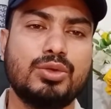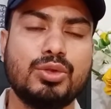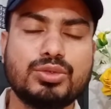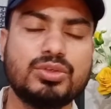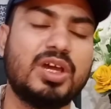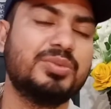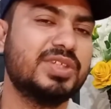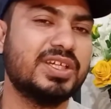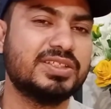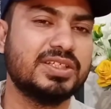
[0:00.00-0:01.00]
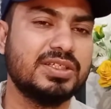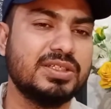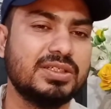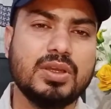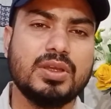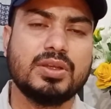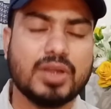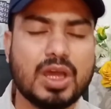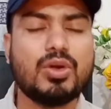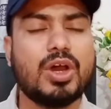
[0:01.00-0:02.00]
নতুন নাম দিয়েছি
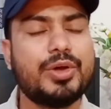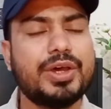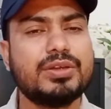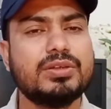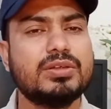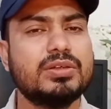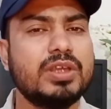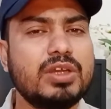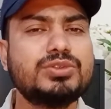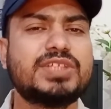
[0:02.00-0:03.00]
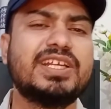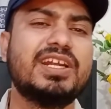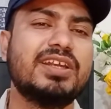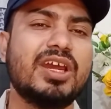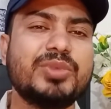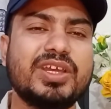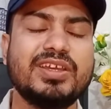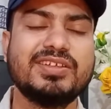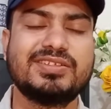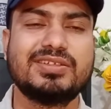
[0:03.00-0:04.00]
Now our new channel name
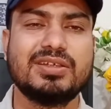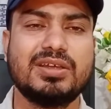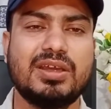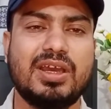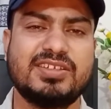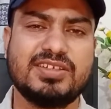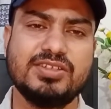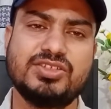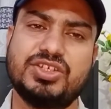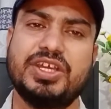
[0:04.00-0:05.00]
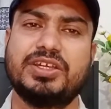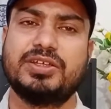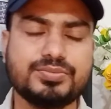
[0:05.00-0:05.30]
is Hassan's Tech.